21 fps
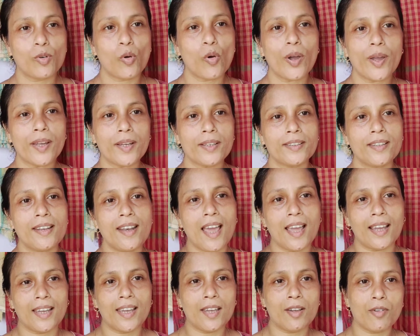কয়েকদিন
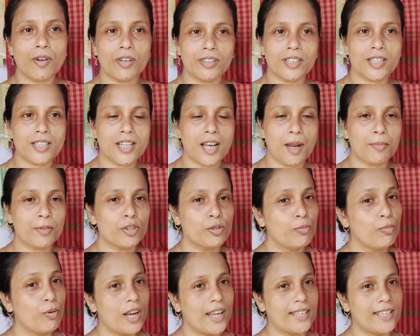আগেই করতেছিলাম কিন্তু
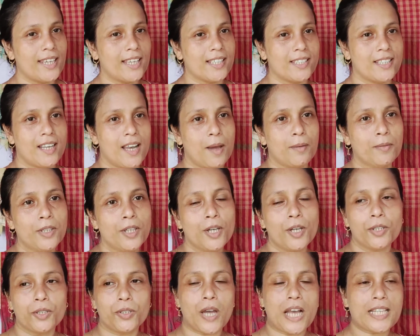ভুলে গিয়েছিলাম
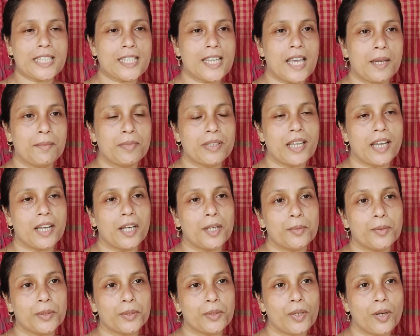তো আজকে আমি
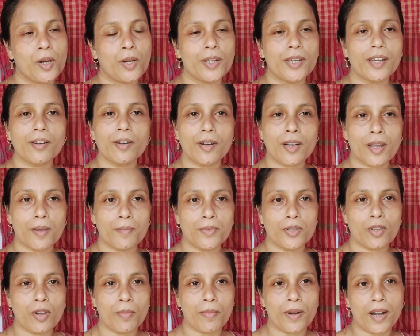দেখাবো তো এখন আমি
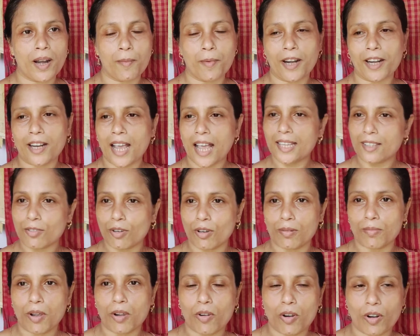তো আবার আমার
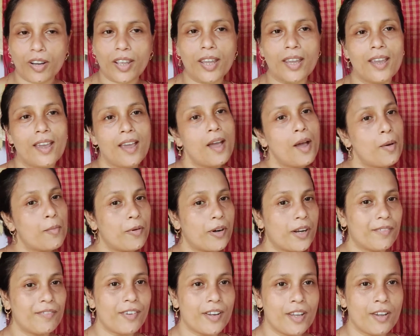কাজকর্ম করি
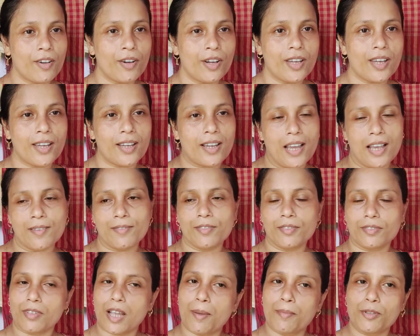পরে ফ্রি হয়ে
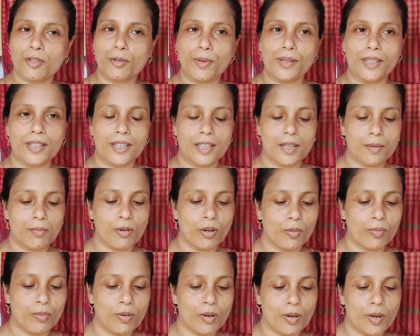আমি তোমাদেরকে
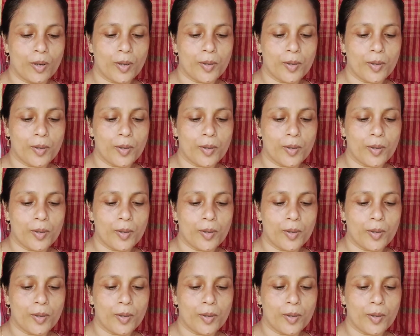বলবো